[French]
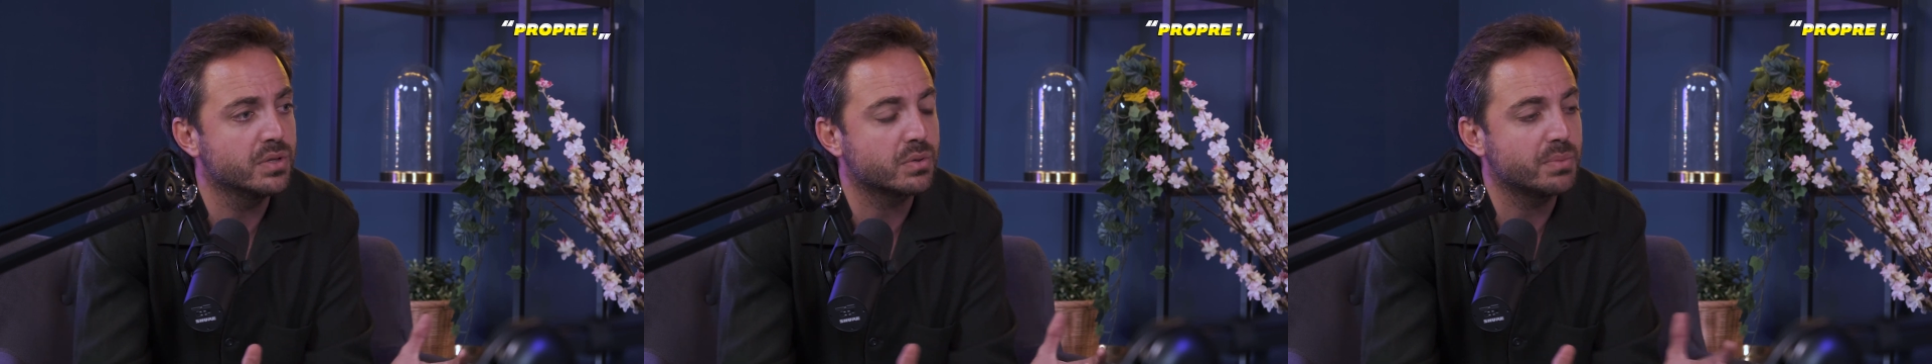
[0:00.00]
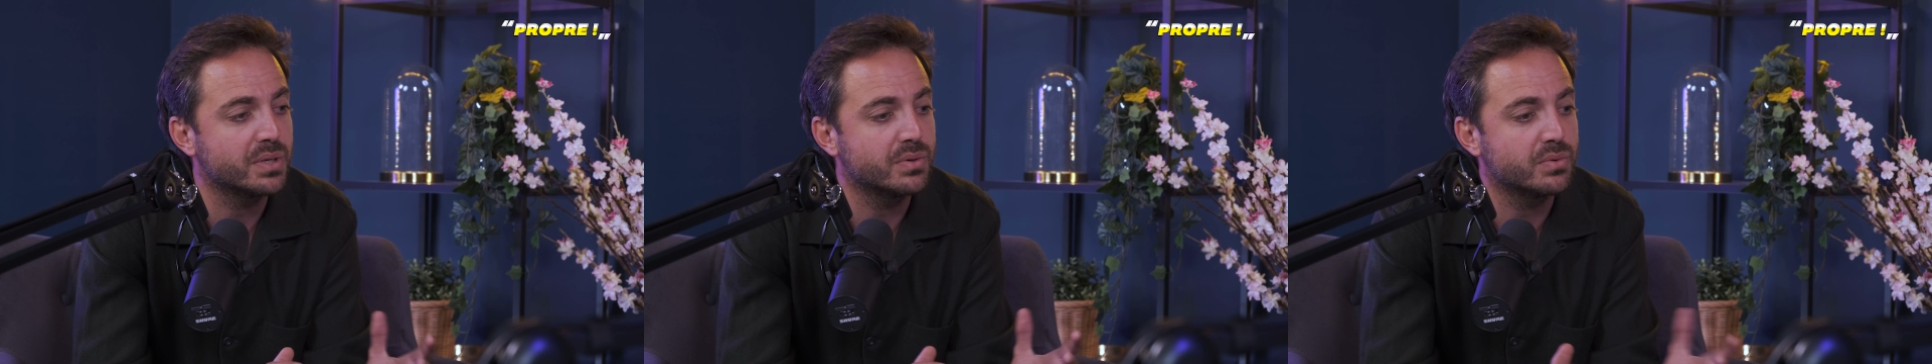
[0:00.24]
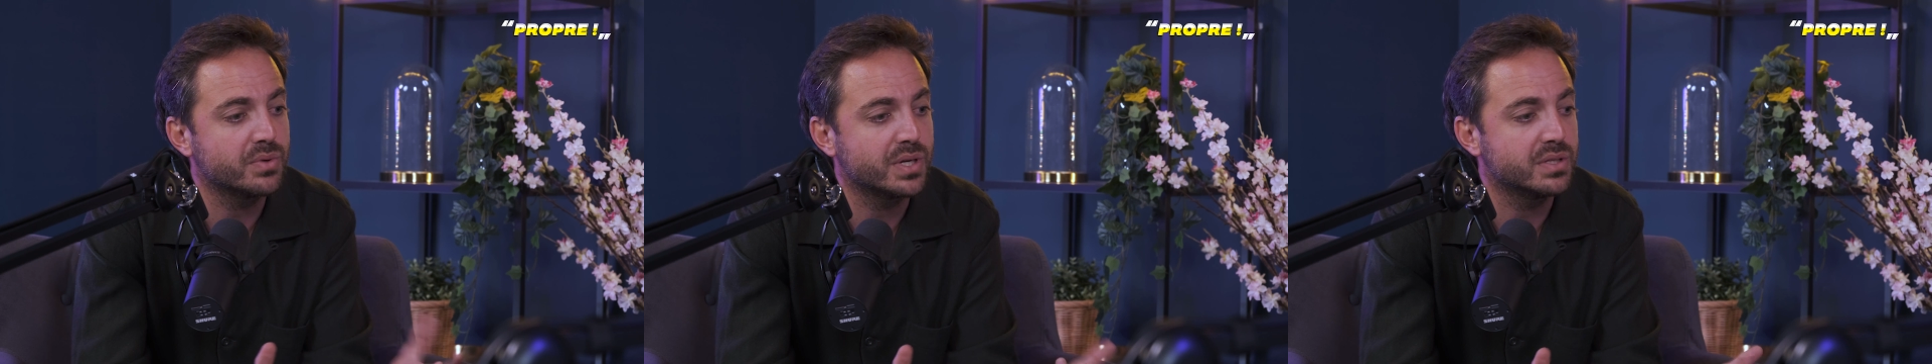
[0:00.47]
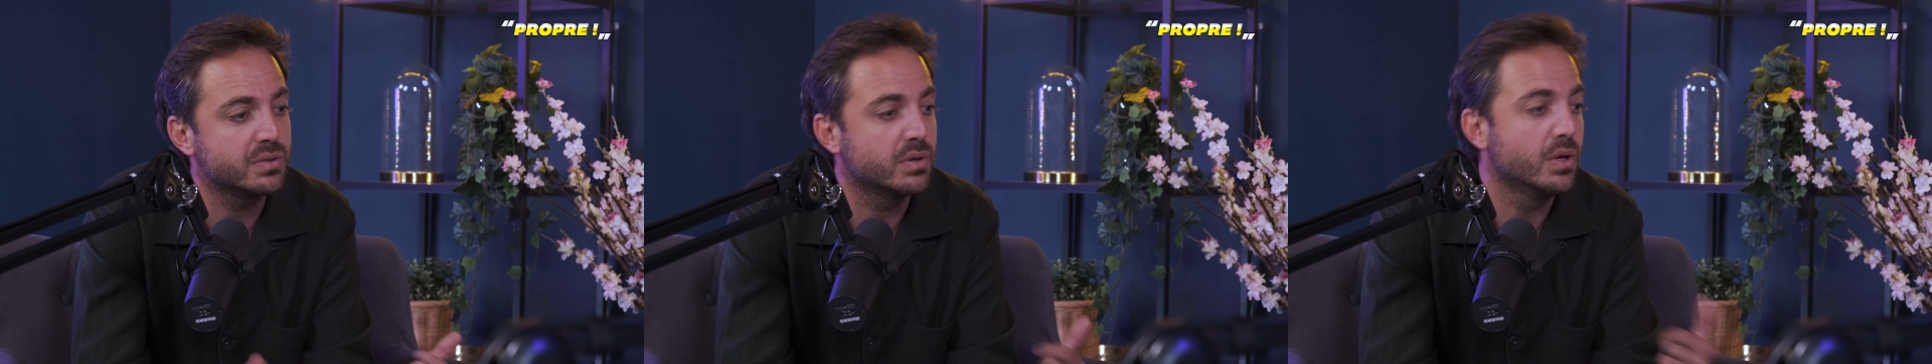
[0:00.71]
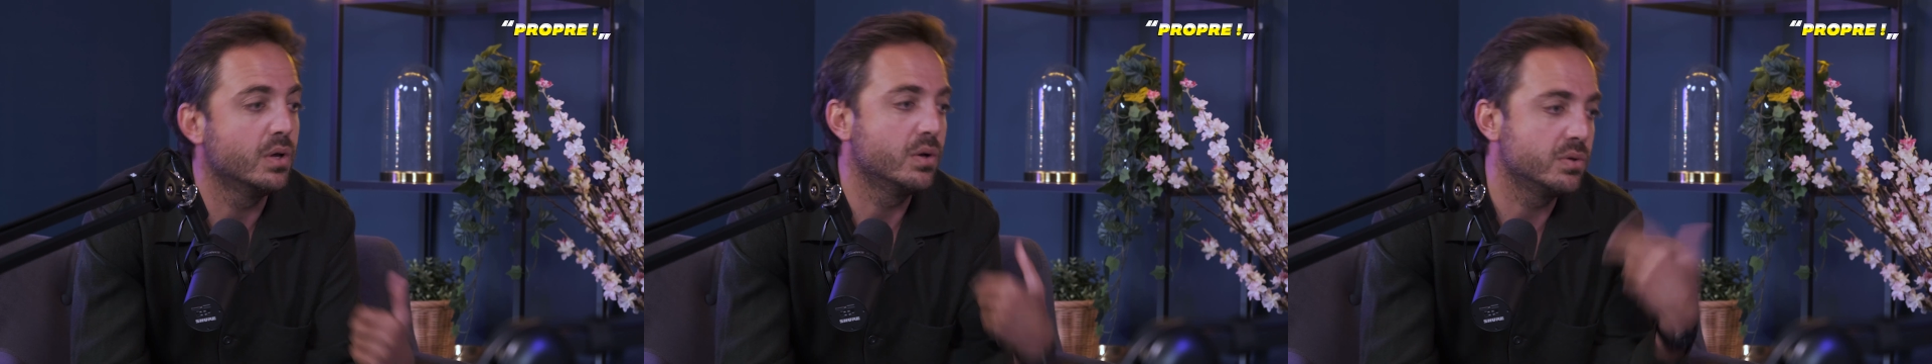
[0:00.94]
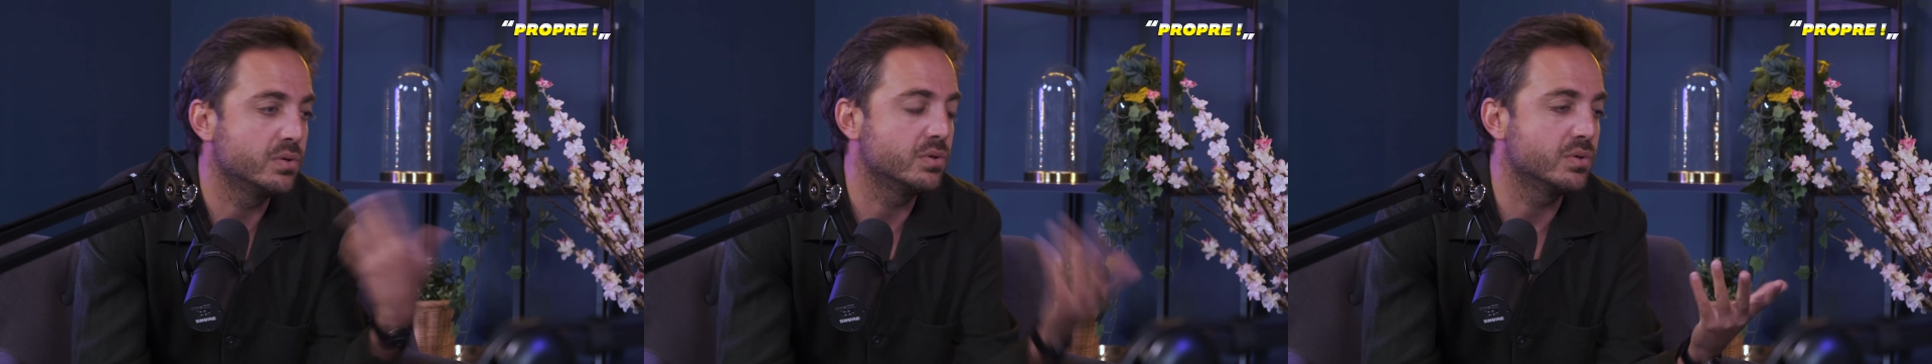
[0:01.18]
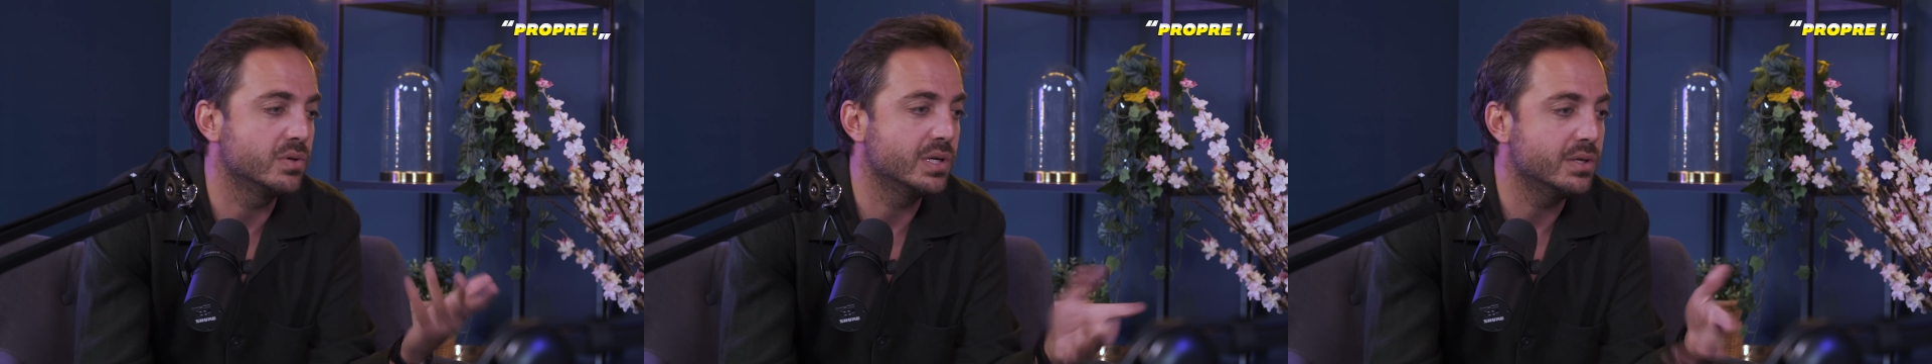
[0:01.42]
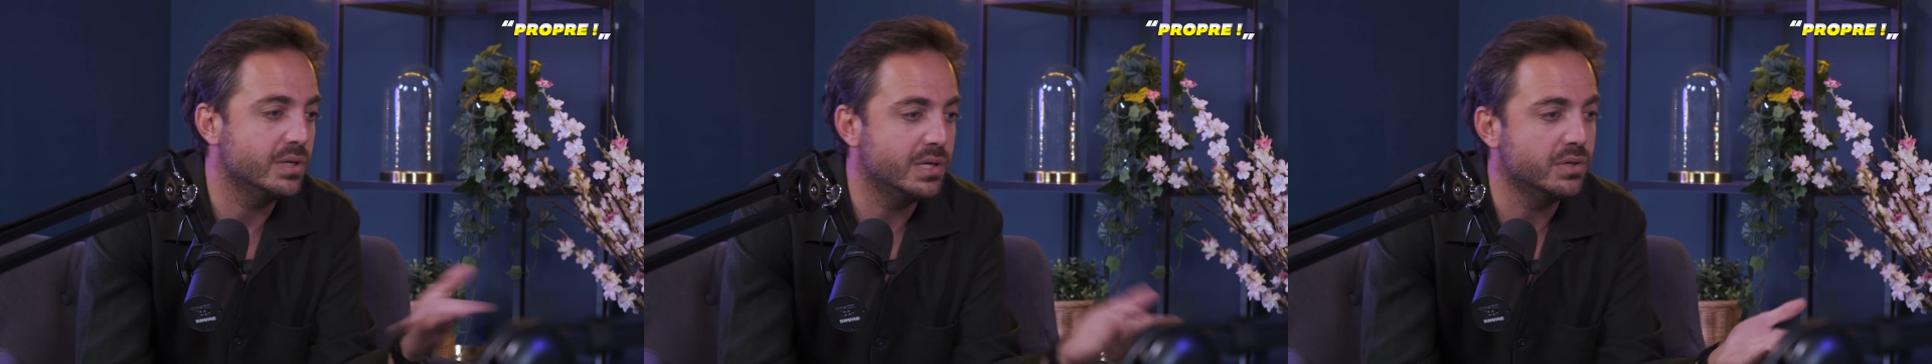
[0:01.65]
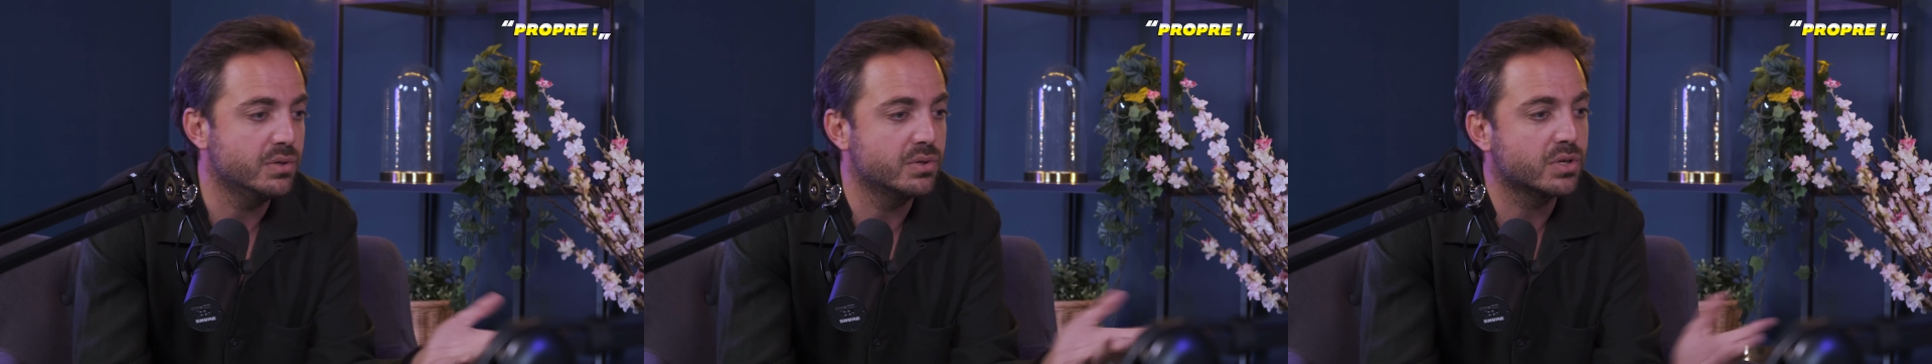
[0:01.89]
Donc maintenant, on a le,